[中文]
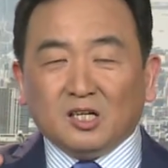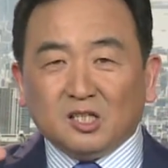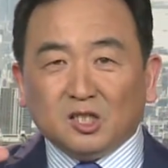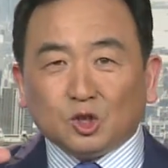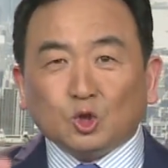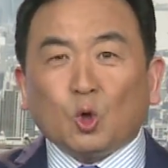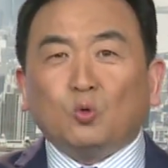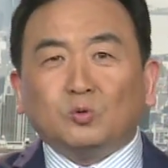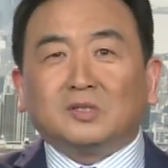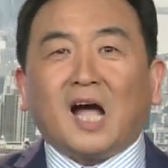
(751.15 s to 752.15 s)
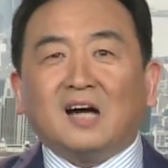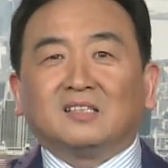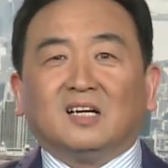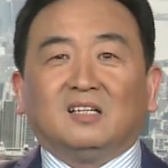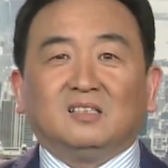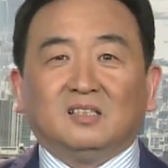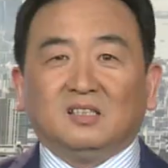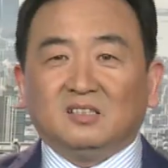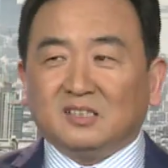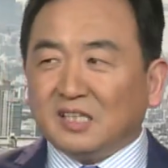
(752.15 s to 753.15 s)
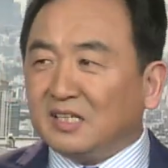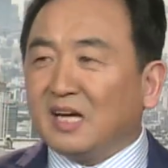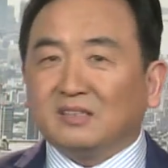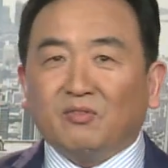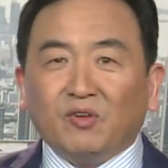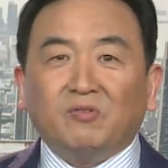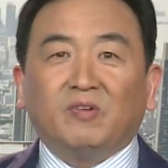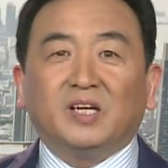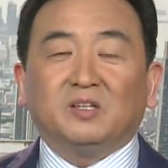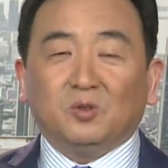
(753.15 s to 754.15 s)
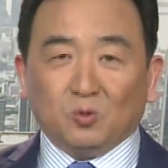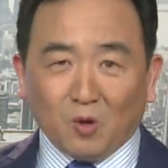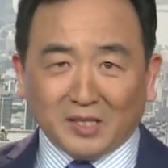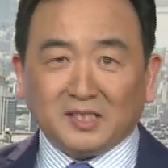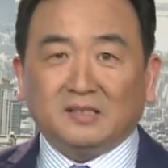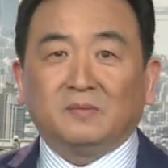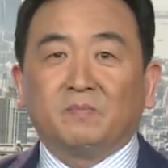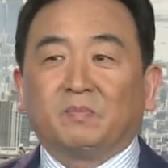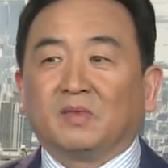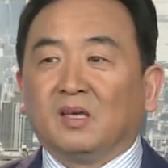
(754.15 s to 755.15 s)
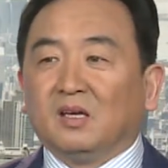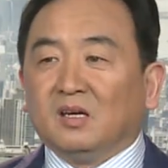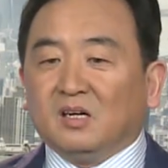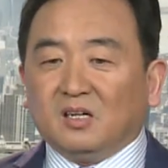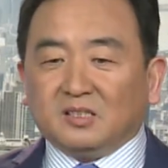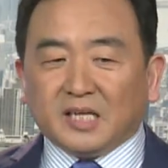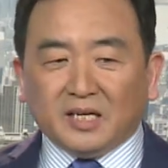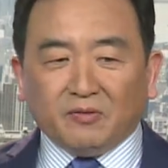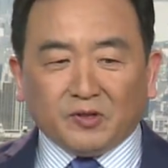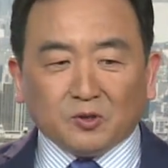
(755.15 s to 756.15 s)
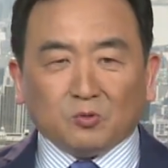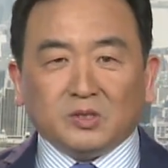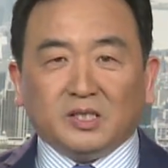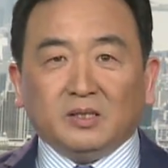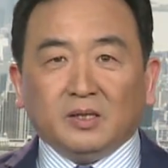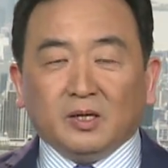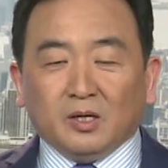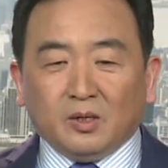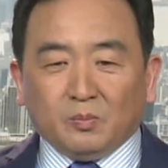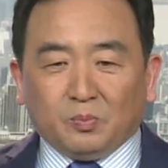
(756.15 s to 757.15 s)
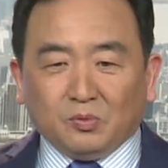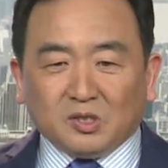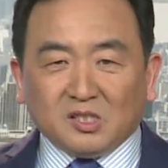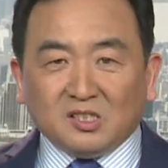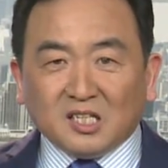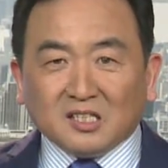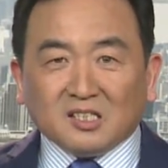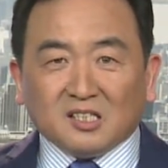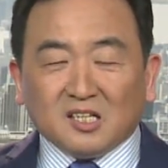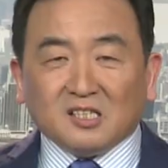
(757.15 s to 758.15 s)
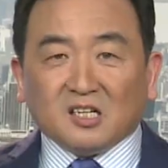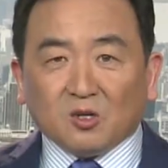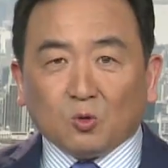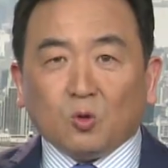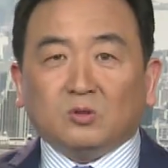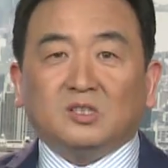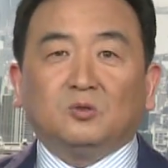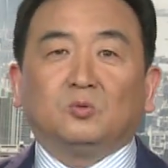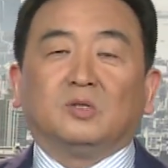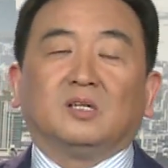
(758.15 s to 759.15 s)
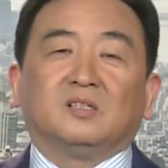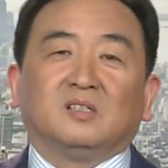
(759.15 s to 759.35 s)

和动荡的这样的氛围与环境，而这一份东西，不是任何人能够控制住的。